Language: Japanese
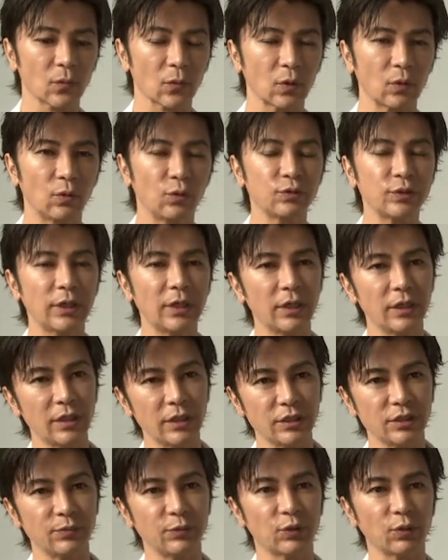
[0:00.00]
幼
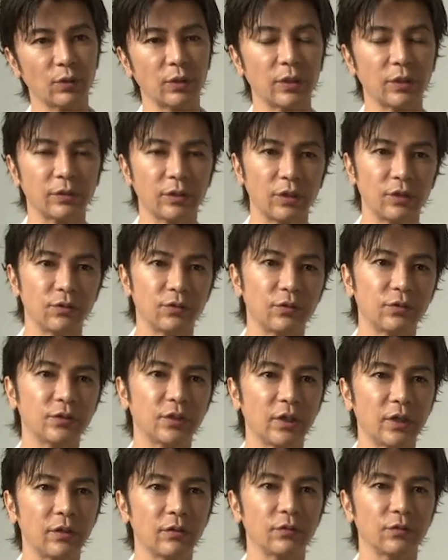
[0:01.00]
なじみとかだったら許
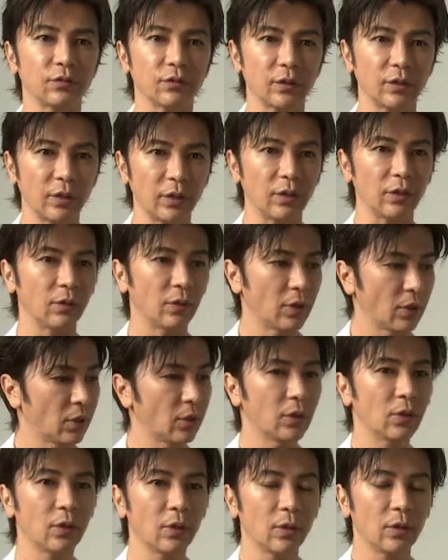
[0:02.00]
されるんですかね。
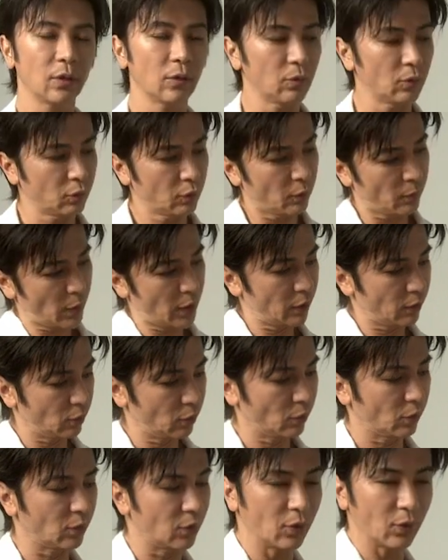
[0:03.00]
お前
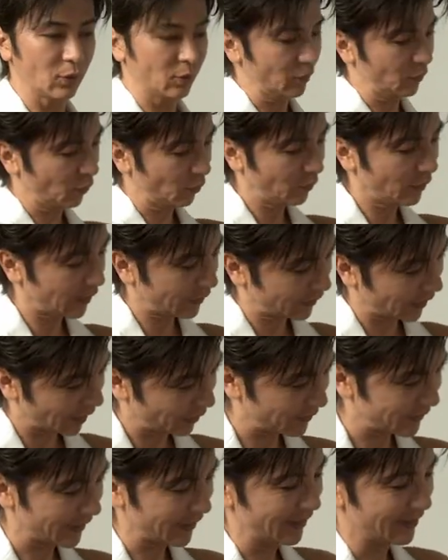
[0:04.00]
のどうなんだ
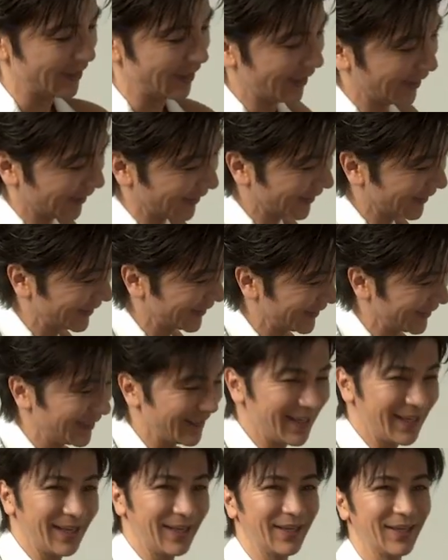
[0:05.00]
みたいな
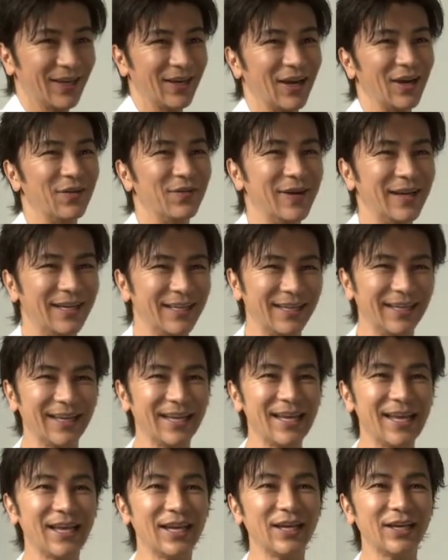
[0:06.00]
あん
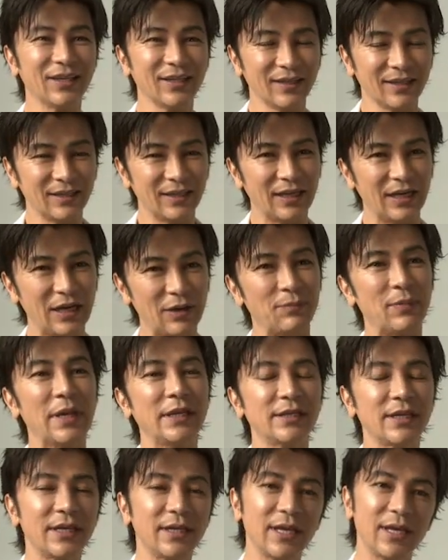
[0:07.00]
まりめ
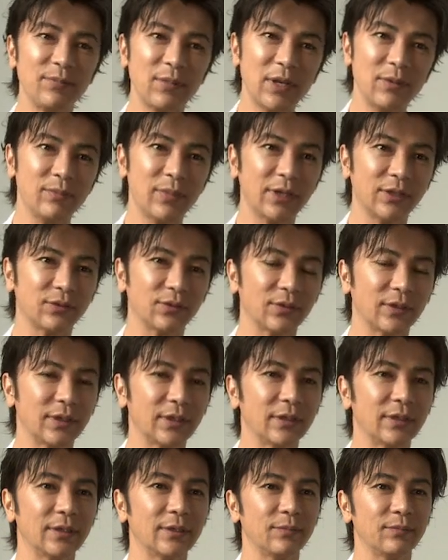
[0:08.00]
ちゃイケメンバーと
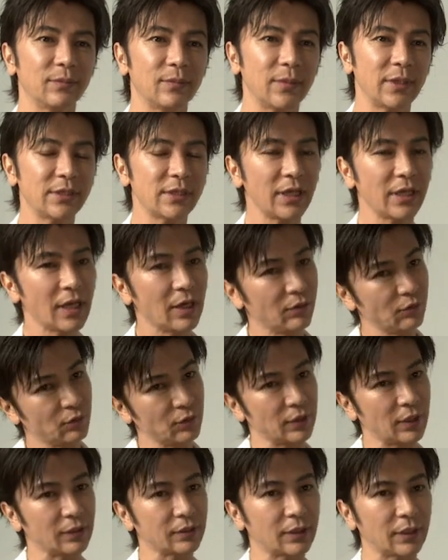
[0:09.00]
かめちゃイケある
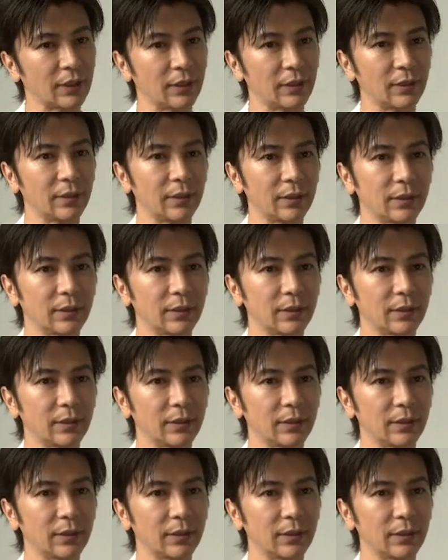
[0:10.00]
時だったら